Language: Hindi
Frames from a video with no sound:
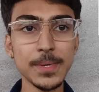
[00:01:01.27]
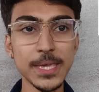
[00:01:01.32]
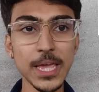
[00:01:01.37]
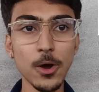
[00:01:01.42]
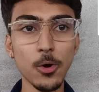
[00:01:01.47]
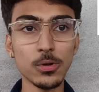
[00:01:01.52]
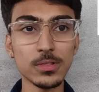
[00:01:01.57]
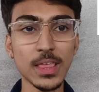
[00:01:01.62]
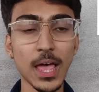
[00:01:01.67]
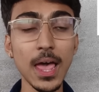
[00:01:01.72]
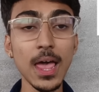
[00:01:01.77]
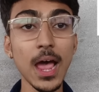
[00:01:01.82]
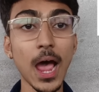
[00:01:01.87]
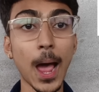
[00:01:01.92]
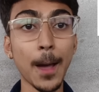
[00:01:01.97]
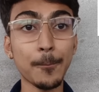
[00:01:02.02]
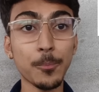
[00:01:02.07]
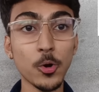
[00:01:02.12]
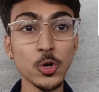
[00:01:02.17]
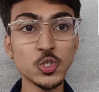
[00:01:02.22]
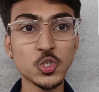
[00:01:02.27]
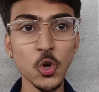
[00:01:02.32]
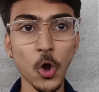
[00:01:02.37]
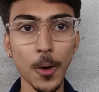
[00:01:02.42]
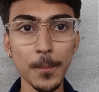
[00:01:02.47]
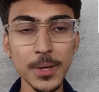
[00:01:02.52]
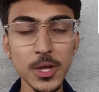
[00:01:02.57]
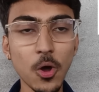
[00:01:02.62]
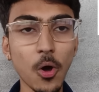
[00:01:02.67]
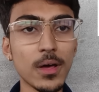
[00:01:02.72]
ये होता है आपको
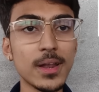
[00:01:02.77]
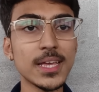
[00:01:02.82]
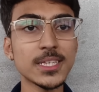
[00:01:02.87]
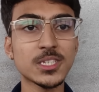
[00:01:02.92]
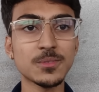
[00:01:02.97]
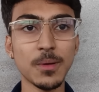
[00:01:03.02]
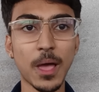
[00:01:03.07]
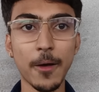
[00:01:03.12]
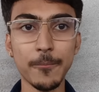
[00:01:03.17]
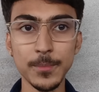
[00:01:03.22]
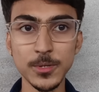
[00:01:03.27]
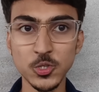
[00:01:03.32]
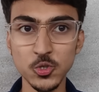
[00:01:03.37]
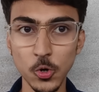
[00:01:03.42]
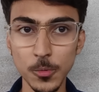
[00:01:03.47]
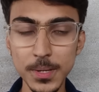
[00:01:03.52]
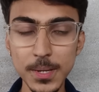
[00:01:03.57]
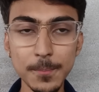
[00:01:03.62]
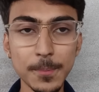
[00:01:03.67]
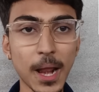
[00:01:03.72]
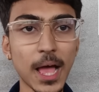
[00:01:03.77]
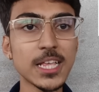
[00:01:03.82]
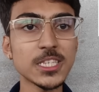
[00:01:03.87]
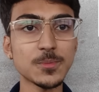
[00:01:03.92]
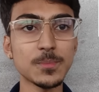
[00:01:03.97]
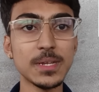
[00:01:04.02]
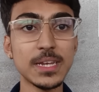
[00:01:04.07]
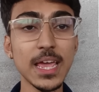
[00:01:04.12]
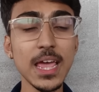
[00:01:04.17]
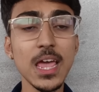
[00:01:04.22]
जो भी कॉलेज में आप में जो भी
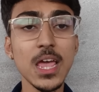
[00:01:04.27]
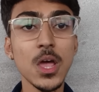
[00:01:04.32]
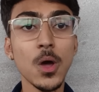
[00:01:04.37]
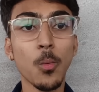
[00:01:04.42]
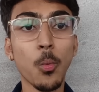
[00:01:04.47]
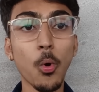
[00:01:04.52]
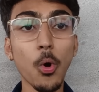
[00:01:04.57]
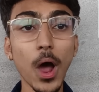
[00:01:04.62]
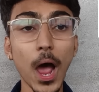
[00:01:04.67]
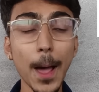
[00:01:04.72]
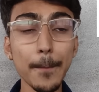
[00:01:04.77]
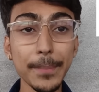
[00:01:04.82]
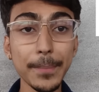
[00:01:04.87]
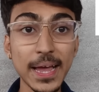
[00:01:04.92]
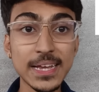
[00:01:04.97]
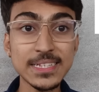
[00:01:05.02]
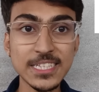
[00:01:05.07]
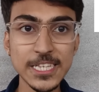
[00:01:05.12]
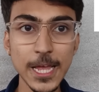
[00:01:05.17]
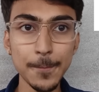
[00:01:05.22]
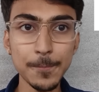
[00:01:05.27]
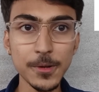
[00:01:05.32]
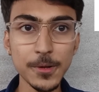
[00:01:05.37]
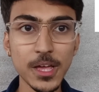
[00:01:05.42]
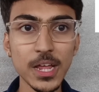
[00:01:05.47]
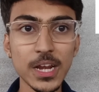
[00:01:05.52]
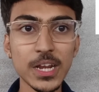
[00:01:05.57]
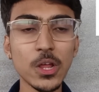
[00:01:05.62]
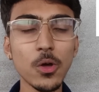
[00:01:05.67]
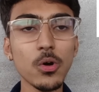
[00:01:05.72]
ब्रांच मिली है वो आप एक्सेप्ट
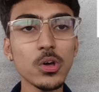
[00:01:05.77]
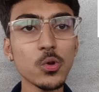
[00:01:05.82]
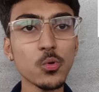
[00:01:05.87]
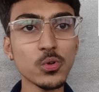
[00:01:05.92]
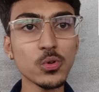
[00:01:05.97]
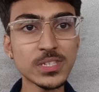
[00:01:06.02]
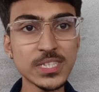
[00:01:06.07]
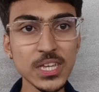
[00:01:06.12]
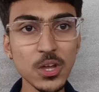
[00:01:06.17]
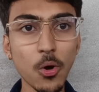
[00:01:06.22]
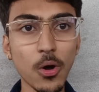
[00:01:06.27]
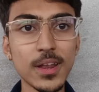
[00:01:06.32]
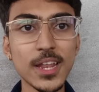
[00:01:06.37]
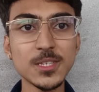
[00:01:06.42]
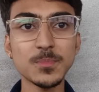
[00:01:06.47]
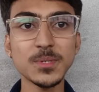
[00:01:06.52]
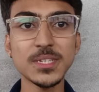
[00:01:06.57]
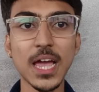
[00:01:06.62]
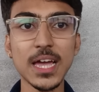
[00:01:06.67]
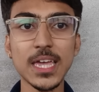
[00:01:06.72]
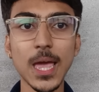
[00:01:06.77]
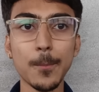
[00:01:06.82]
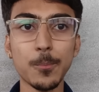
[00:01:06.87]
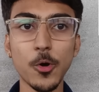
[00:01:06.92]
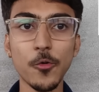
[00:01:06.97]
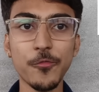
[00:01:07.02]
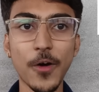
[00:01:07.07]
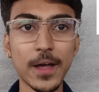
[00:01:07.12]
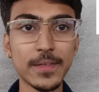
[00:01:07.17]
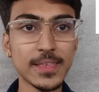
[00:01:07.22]
कर रहे हो और उसी कॉलेज में जाके
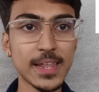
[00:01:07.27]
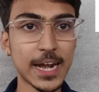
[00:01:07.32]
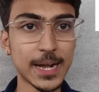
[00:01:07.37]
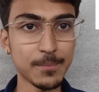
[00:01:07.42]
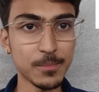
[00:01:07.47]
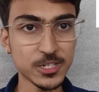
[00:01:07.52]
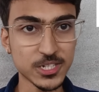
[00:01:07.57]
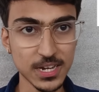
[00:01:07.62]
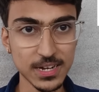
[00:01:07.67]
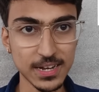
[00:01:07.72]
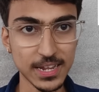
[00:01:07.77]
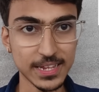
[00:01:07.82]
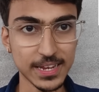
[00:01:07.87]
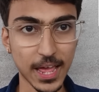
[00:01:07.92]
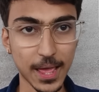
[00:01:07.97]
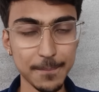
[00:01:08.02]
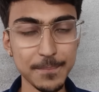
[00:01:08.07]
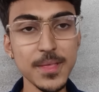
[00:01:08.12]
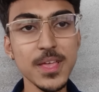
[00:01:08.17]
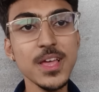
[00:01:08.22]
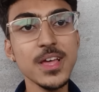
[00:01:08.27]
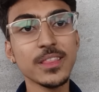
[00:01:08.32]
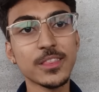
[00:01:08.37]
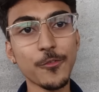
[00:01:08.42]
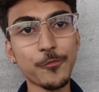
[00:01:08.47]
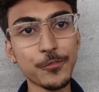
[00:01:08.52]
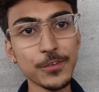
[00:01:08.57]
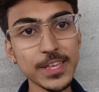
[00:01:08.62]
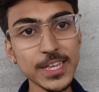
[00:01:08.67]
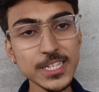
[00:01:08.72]
आपको फाइनल एडमिशन लेना है तो
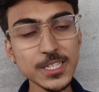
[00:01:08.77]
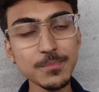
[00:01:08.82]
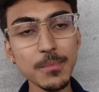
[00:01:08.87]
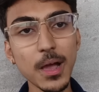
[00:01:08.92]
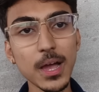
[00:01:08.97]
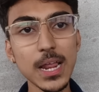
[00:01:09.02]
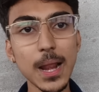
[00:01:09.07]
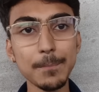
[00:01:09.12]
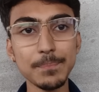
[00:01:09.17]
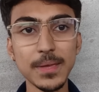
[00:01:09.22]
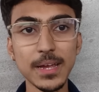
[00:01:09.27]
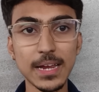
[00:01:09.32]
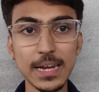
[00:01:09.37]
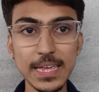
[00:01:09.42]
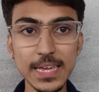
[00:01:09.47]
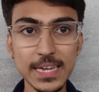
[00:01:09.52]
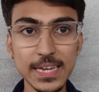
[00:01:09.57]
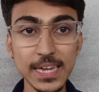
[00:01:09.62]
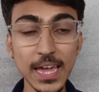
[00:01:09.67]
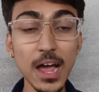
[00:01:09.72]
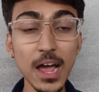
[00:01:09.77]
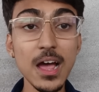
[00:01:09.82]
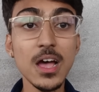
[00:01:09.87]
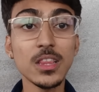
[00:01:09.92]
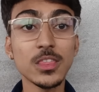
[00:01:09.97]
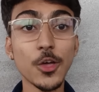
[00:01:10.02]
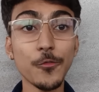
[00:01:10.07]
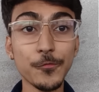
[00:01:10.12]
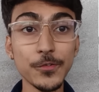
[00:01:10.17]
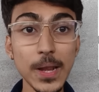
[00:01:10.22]
फ्रीज में अगर आपने क्लिक किया
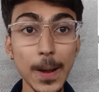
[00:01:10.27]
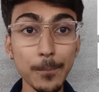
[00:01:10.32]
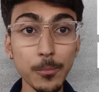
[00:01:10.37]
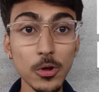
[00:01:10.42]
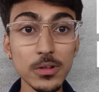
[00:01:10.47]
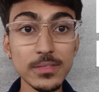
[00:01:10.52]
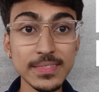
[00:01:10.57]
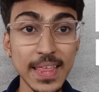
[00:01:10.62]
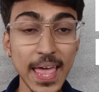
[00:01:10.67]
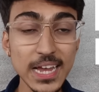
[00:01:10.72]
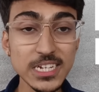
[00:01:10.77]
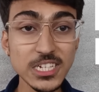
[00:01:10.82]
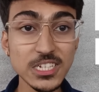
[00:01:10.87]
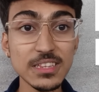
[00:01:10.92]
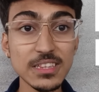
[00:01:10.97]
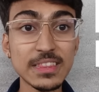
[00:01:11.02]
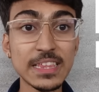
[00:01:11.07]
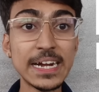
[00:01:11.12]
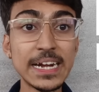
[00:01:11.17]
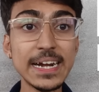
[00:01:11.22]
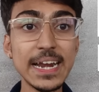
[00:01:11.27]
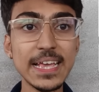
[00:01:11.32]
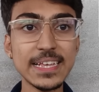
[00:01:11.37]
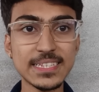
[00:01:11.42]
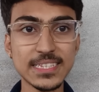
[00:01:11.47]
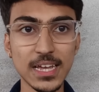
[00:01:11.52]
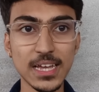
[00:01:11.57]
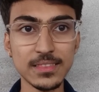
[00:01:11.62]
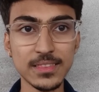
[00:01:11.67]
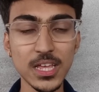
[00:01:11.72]
तो फिर आपको नेक्स्ट थ्री
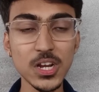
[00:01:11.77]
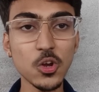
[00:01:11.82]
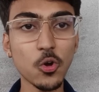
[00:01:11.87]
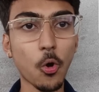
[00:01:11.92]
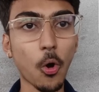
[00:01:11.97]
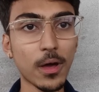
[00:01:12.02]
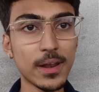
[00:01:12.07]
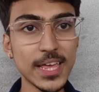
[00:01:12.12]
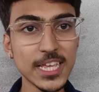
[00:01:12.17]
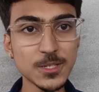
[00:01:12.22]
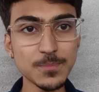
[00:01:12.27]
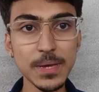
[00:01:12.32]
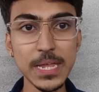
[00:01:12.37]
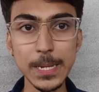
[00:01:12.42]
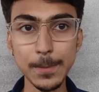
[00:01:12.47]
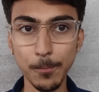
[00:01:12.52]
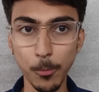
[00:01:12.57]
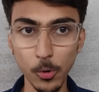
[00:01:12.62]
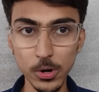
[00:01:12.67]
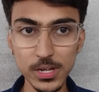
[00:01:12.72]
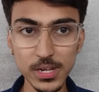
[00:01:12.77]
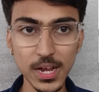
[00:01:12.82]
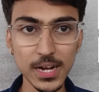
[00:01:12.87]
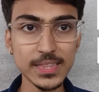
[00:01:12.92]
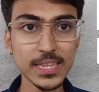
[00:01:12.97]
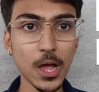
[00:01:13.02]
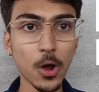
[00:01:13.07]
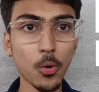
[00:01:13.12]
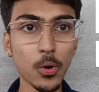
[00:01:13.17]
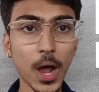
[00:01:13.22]
डेज़ के अंदर कॉलेज में रिपोर्ट
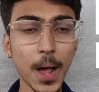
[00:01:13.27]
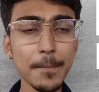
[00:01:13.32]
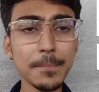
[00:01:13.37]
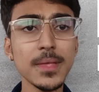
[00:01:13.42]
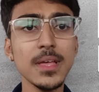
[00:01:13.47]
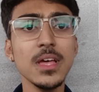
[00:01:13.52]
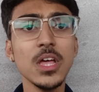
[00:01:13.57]
करना होगा